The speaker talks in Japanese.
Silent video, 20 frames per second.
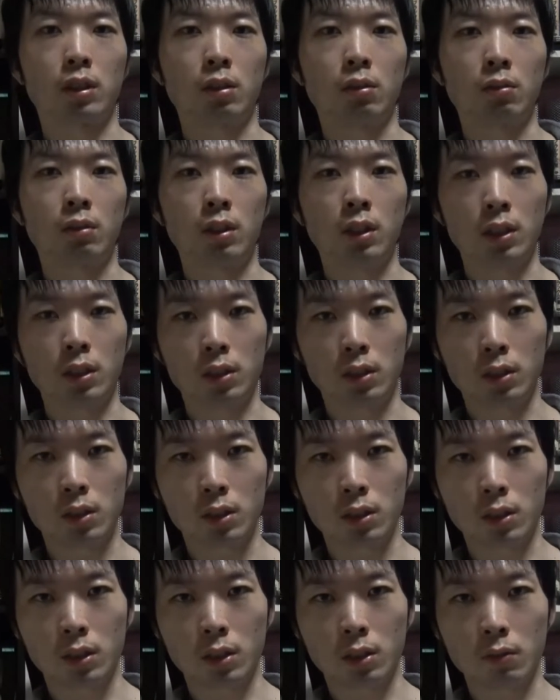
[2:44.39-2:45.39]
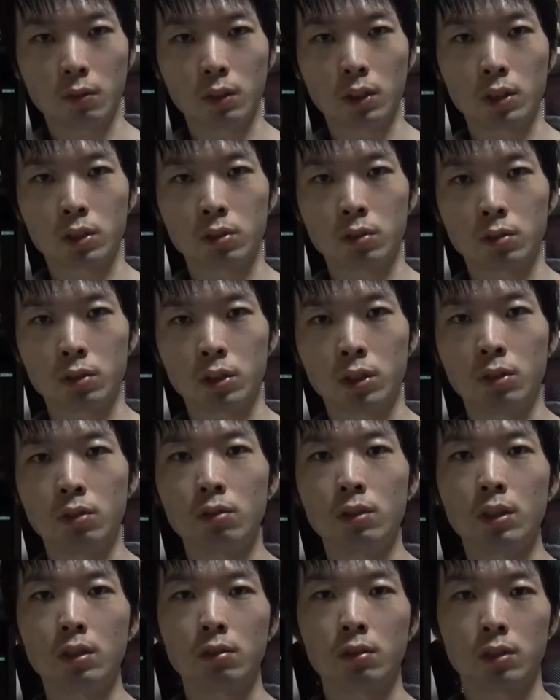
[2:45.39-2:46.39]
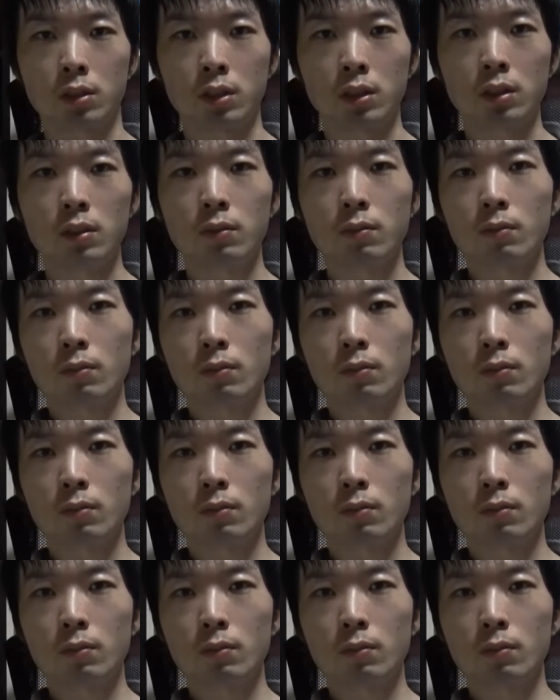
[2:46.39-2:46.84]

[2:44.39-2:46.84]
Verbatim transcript: た方がいいっていう私の持論があるんですね。